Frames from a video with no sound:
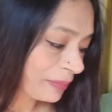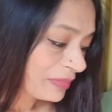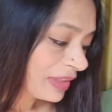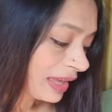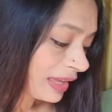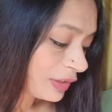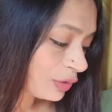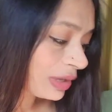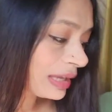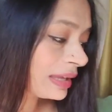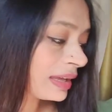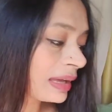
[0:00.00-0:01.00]
है तो
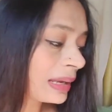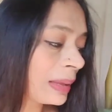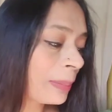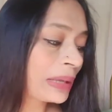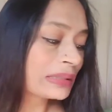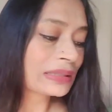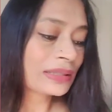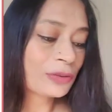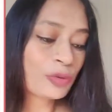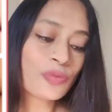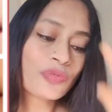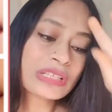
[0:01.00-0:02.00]
एक एक करके बात
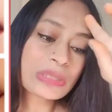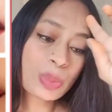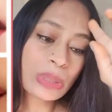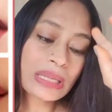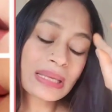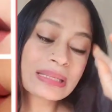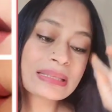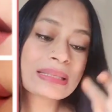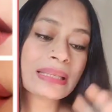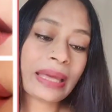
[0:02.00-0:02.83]
करती हूँ फर्स्ट वन इज